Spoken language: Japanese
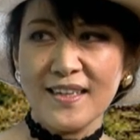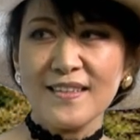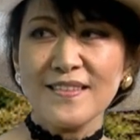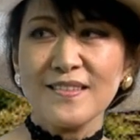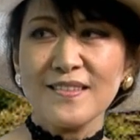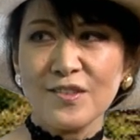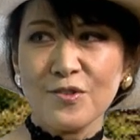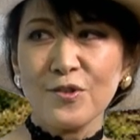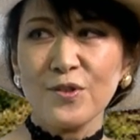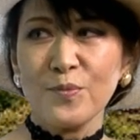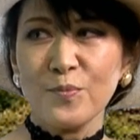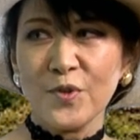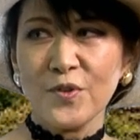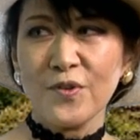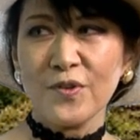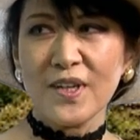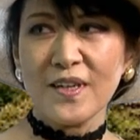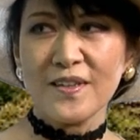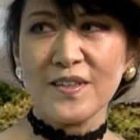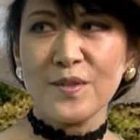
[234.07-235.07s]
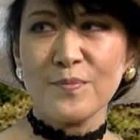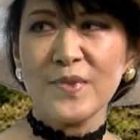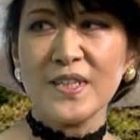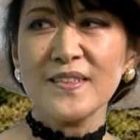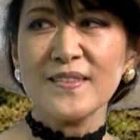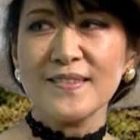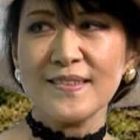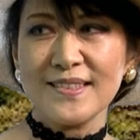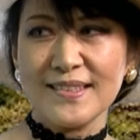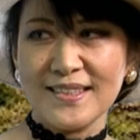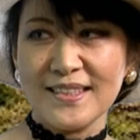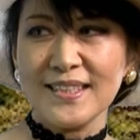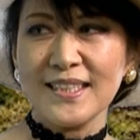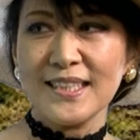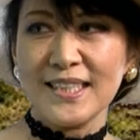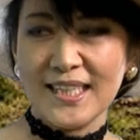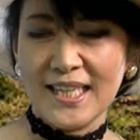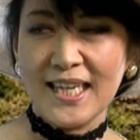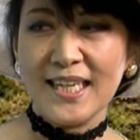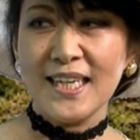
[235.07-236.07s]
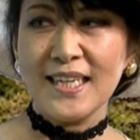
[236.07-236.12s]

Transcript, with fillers: すごいものがありますし、